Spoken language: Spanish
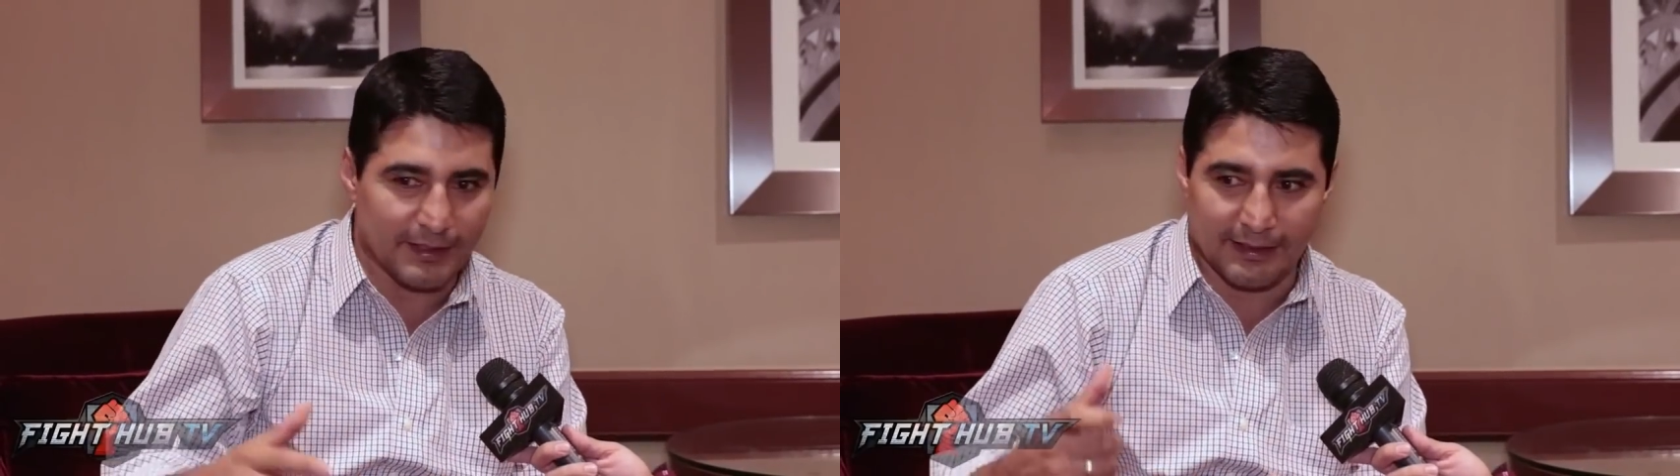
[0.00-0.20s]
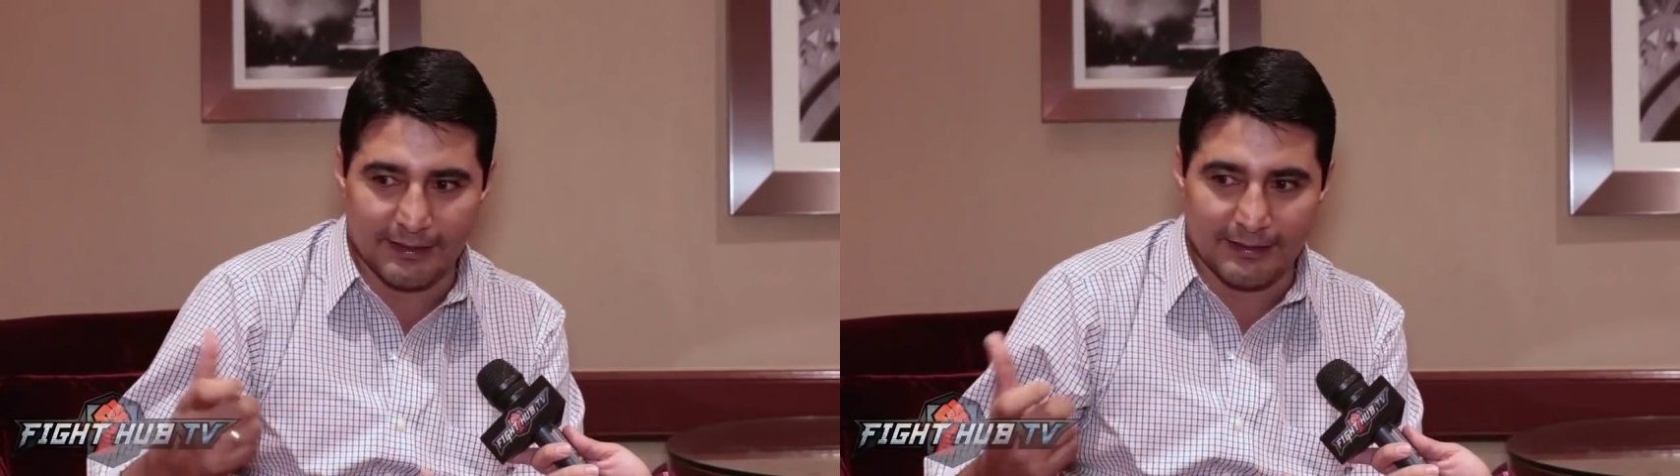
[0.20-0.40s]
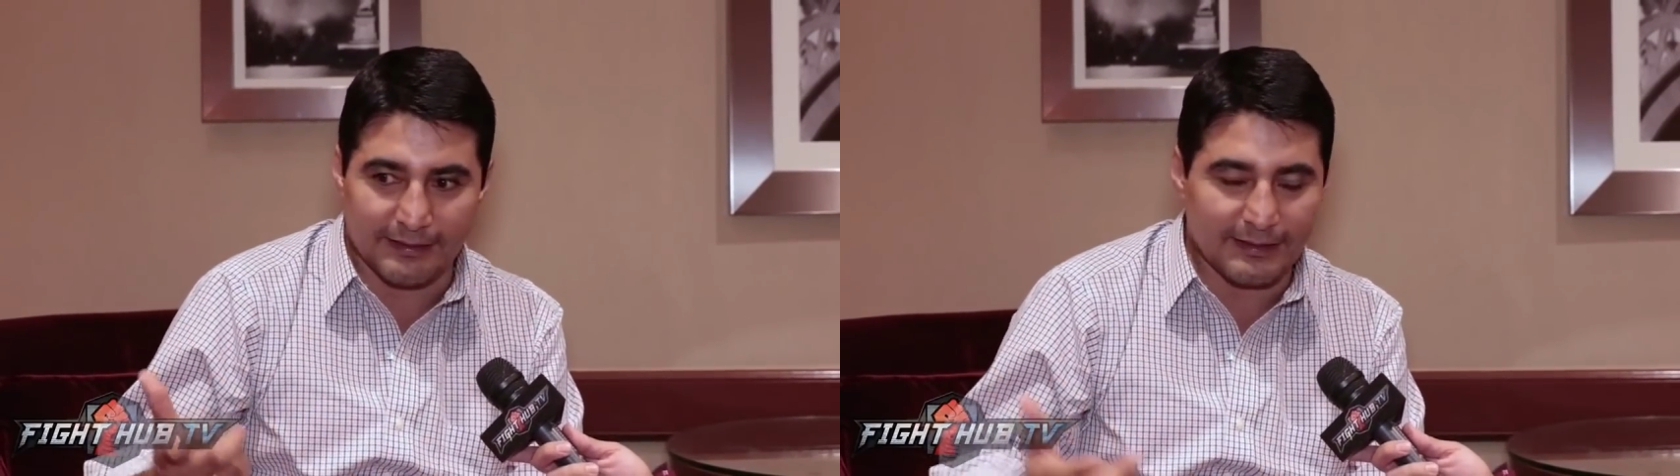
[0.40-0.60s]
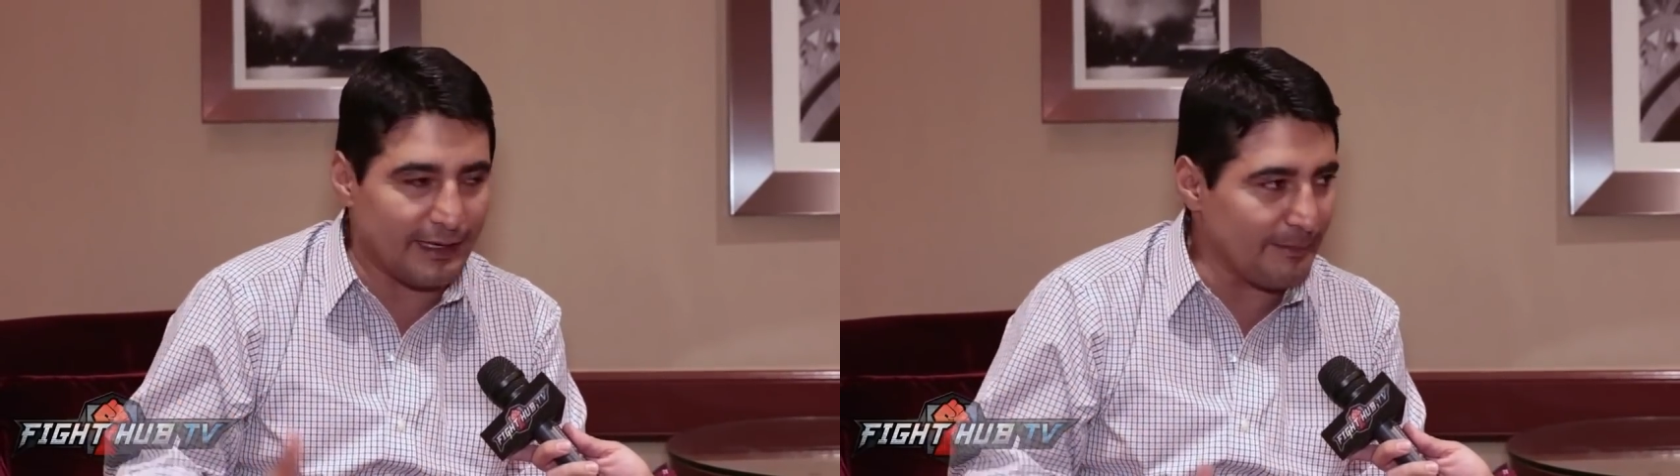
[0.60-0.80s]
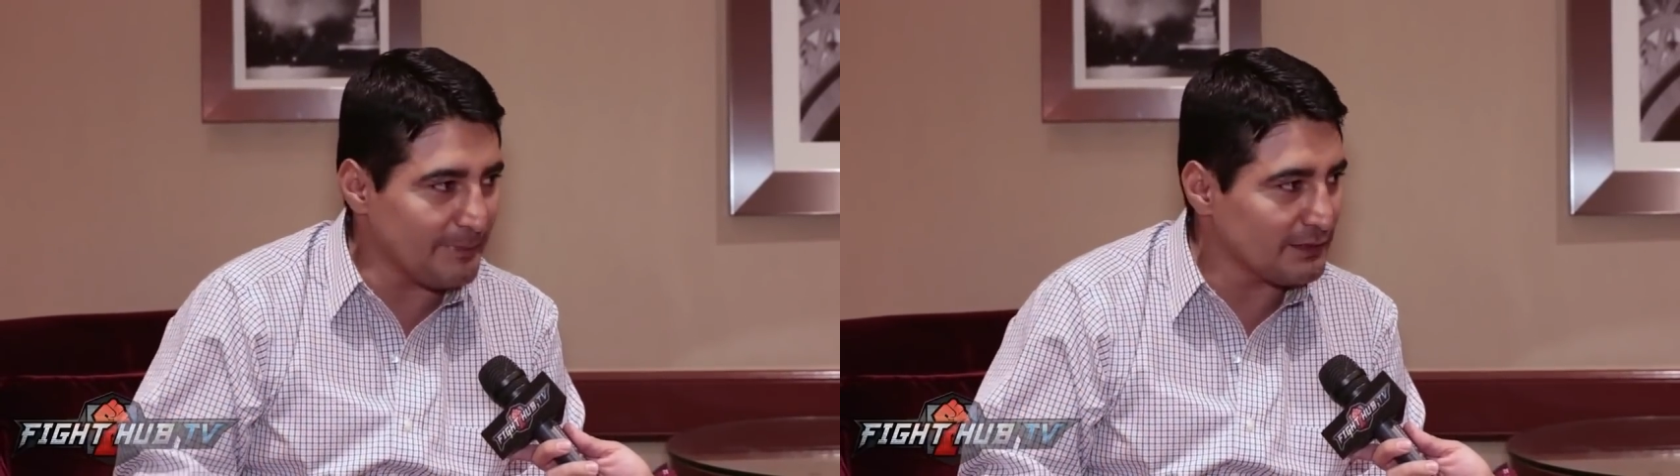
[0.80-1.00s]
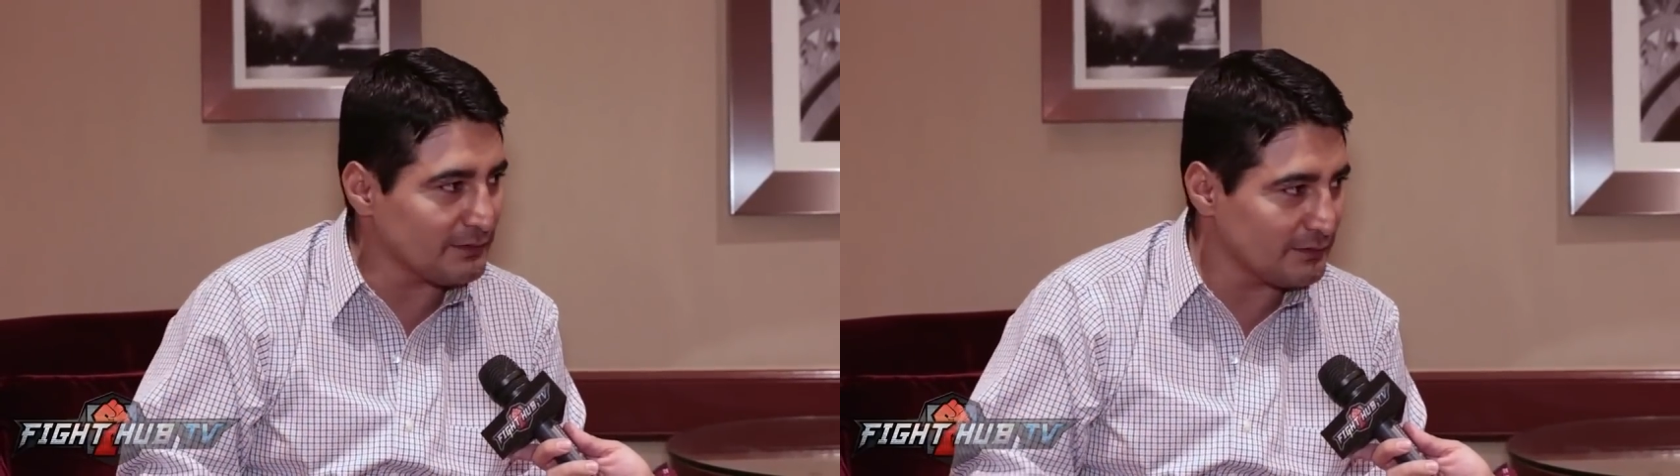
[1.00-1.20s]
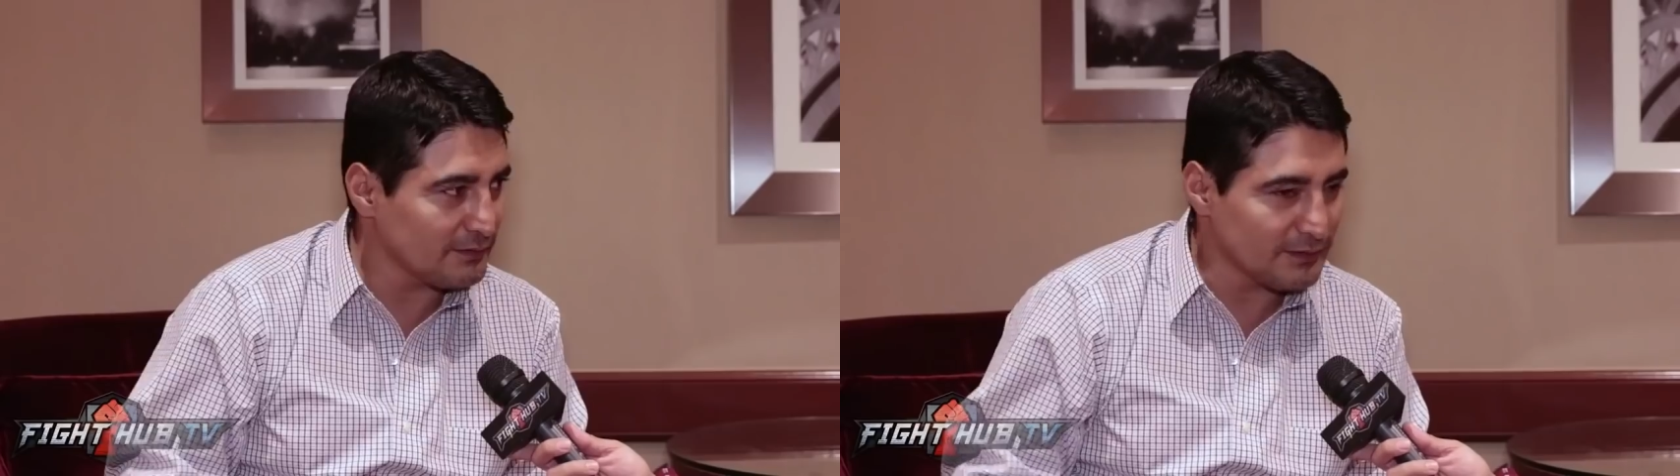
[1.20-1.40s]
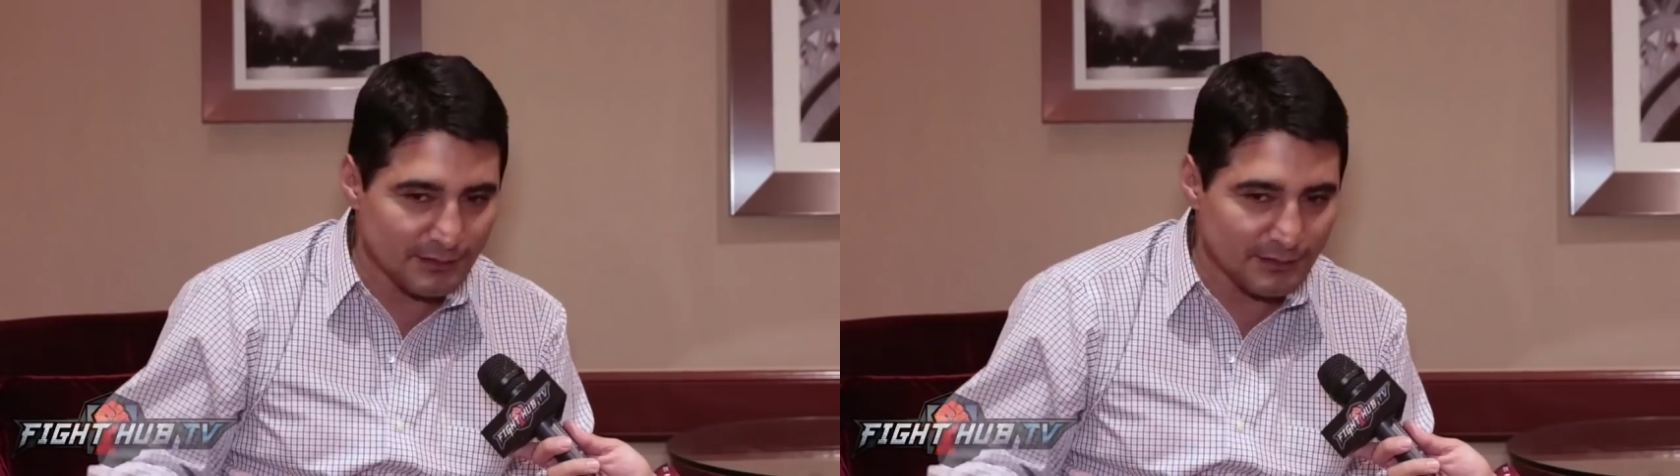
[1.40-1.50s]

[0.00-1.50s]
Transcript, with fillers: que, le han visto,